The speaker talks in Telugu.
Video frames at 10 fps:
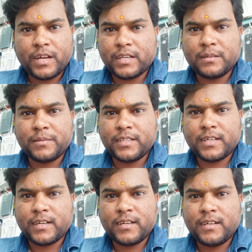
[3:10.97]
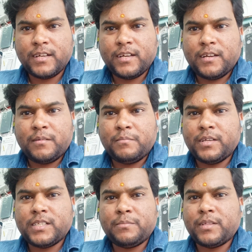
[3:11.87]
అర్థమైందా
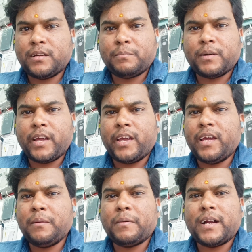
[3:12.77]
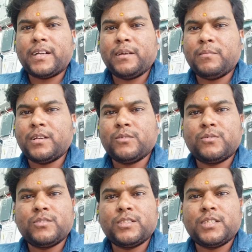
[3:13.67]
బీజేపీ తప్ప ఏ పార్టీ మన
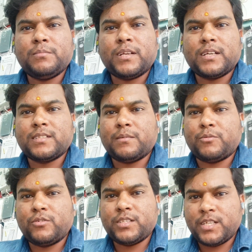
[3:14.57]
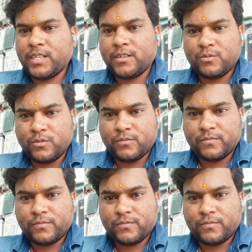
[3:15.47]
గురించి మనకు సపోర్ట్ చేయదు